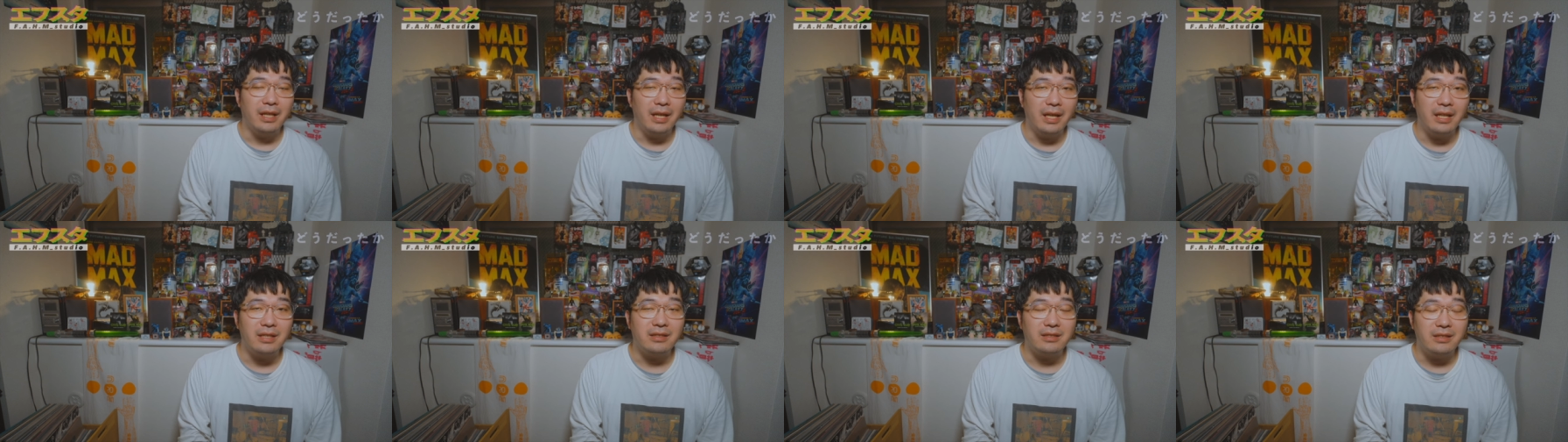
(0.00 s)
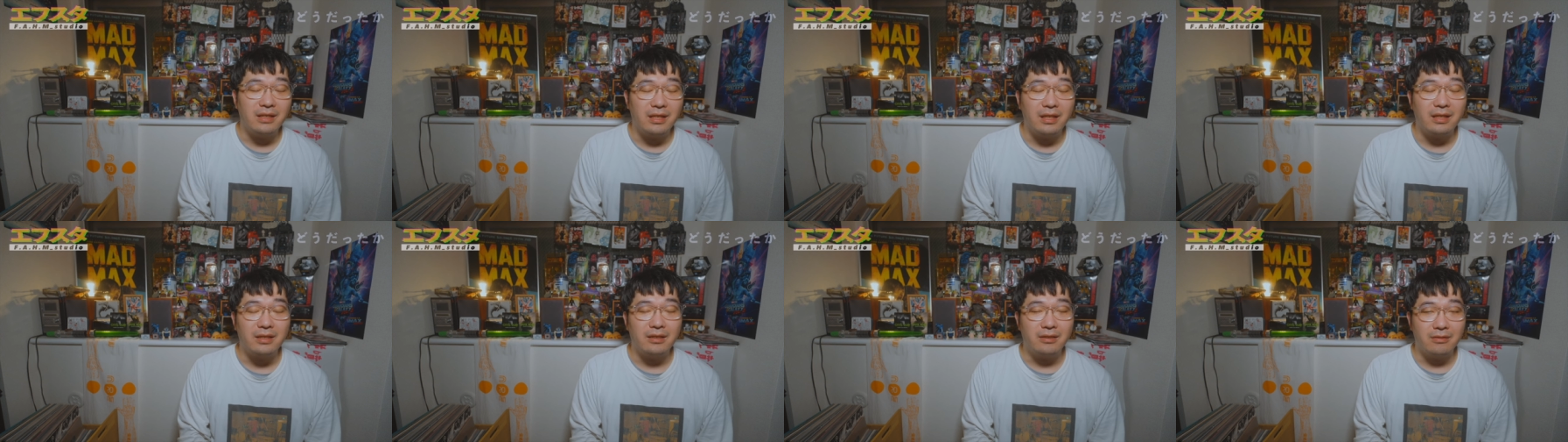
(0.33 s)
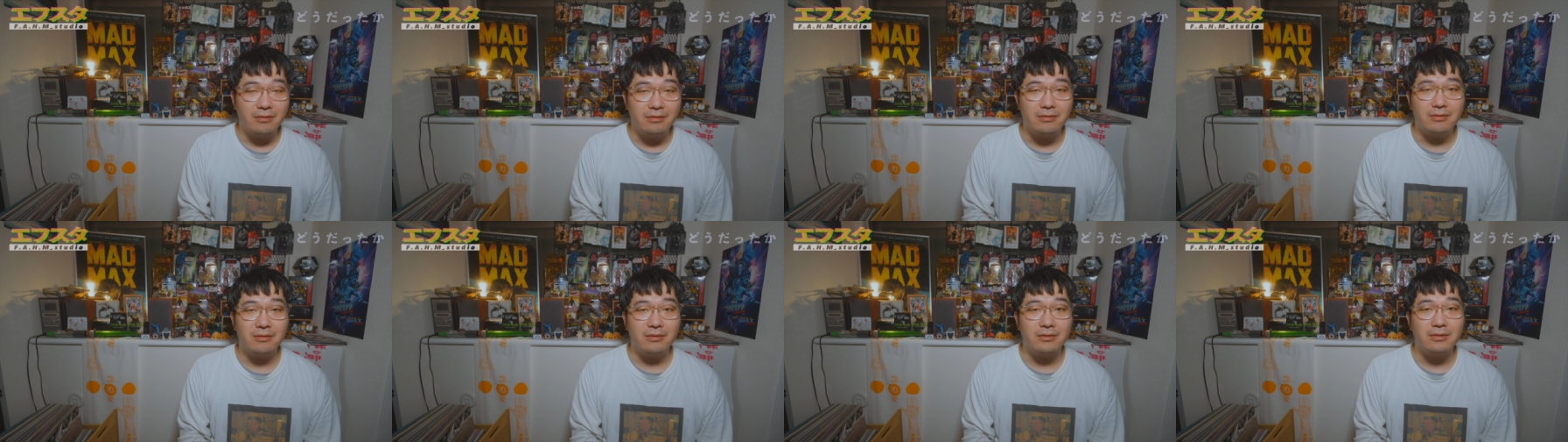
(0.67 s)
な、えー、がって
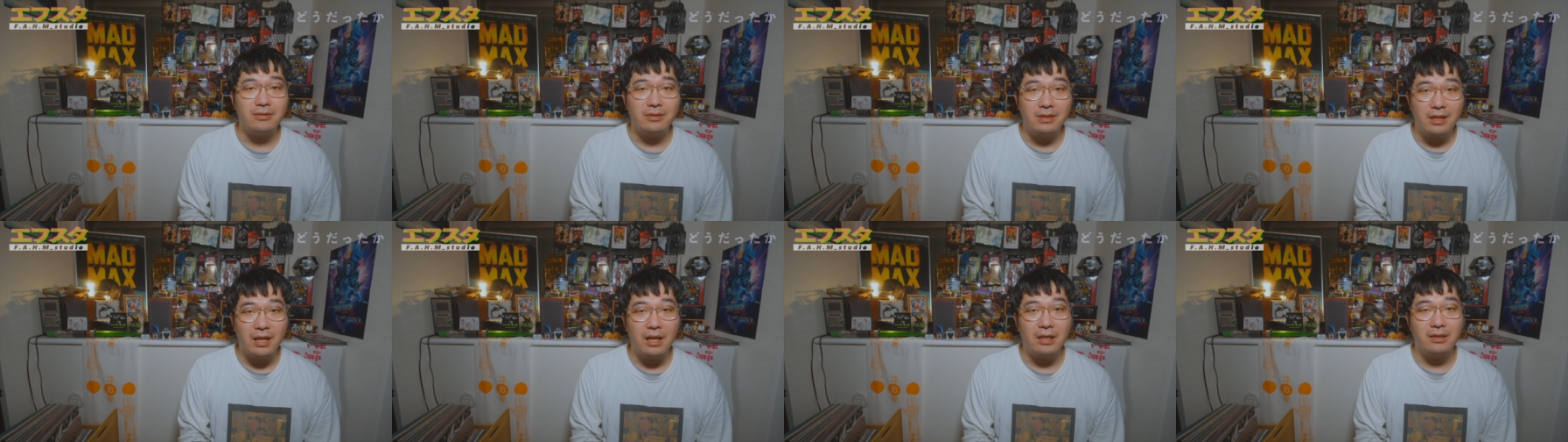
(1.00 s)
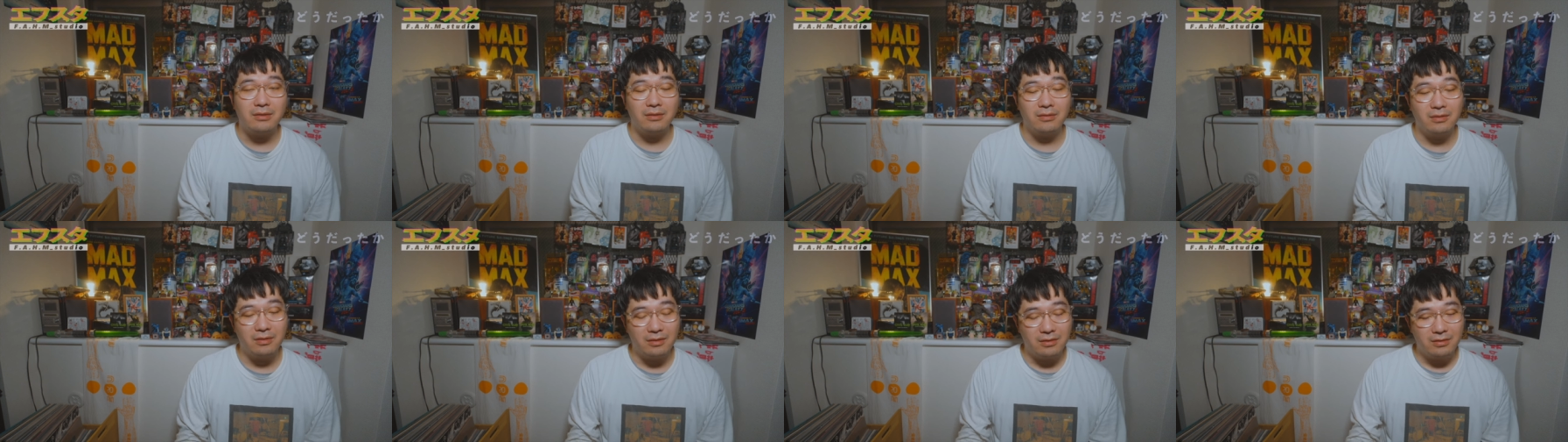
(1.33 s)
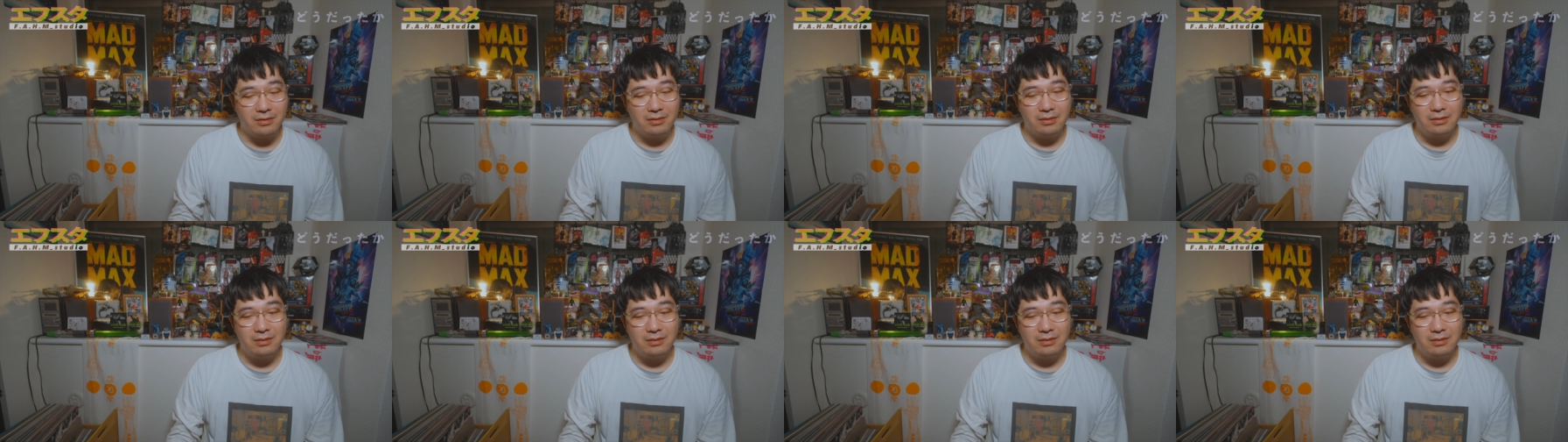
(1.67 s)
くるというかその